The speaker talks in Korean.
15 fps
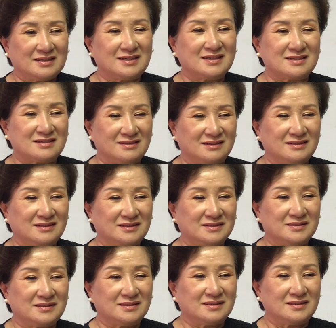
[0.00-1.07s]
그래서
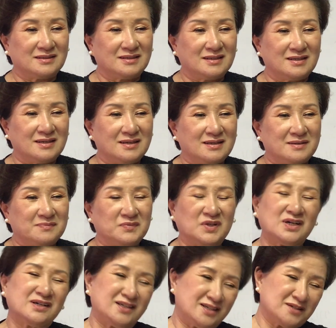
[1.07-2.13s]

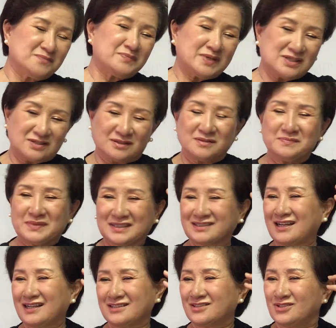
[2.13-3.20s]
뭐 이런 말 저런 말
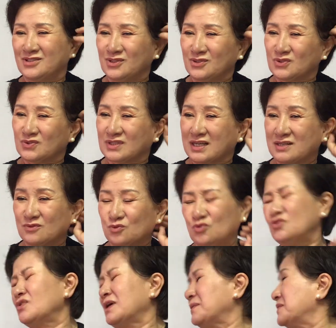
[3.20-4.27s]
다 들려도 나는
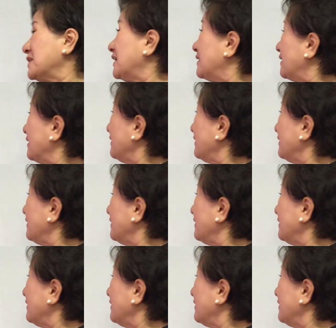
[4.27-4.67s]
눈도 깜짝 안